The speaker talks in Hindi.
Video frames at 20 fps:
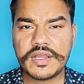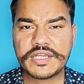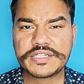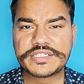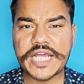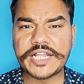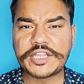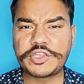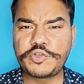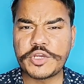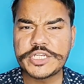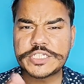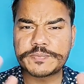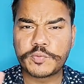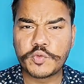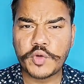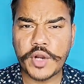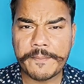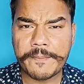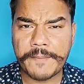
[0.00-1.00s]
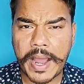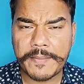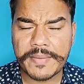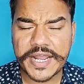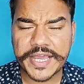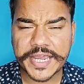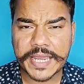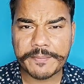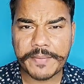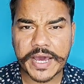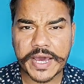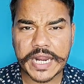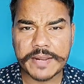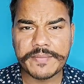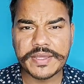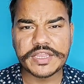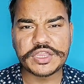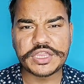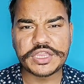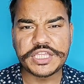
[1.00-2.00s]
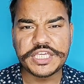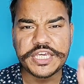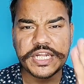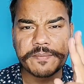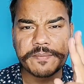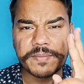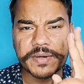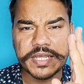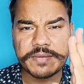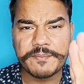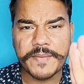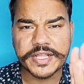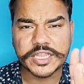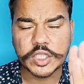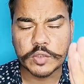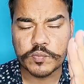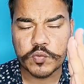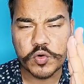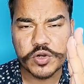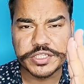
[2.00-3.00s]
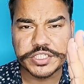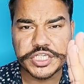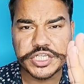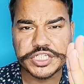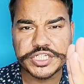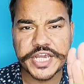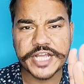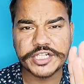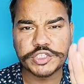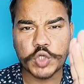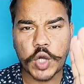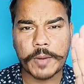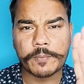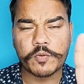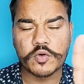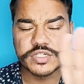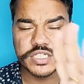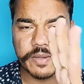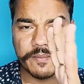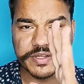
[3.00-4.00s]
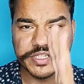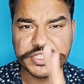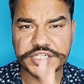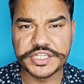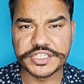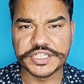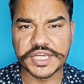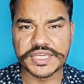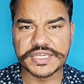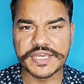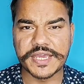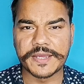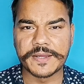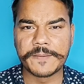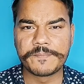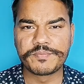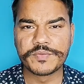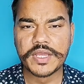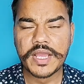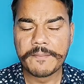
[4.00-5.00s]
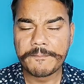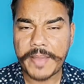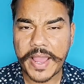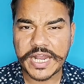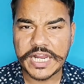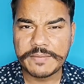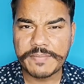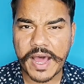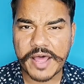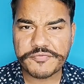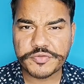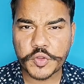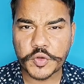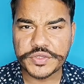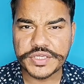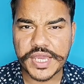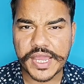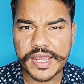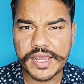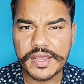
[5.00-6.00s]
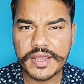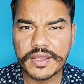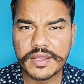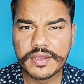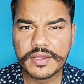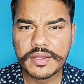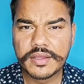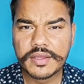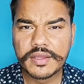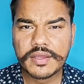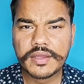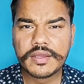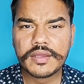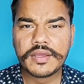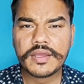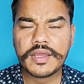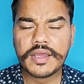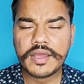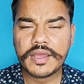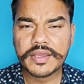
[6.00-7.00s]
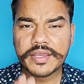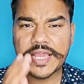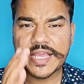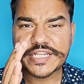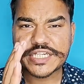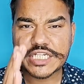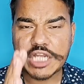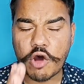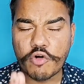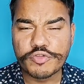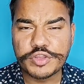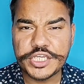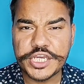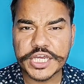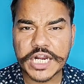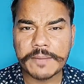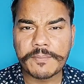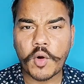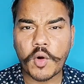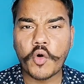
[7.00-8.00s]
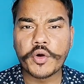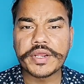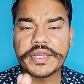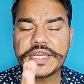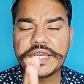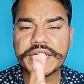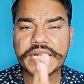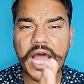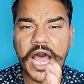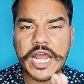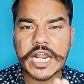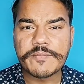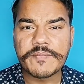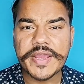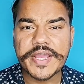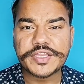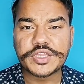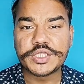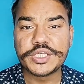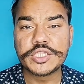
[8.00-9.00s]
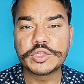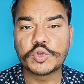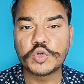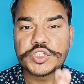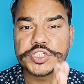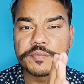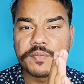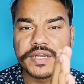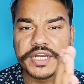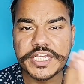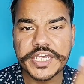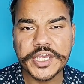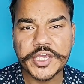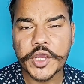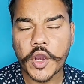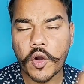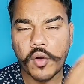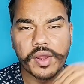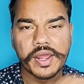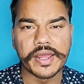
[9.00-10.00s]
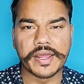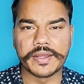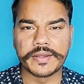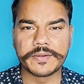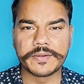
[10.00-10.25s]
साथियों इस पूरे मामले के बारे में तीन बड़ी महत्वपूर्ण चीजें हैं जो आपको समझनी चाहिए पहली बात तो ये कि सऊदी अरब और ईरान में इतनी दुश्मनी क्यों है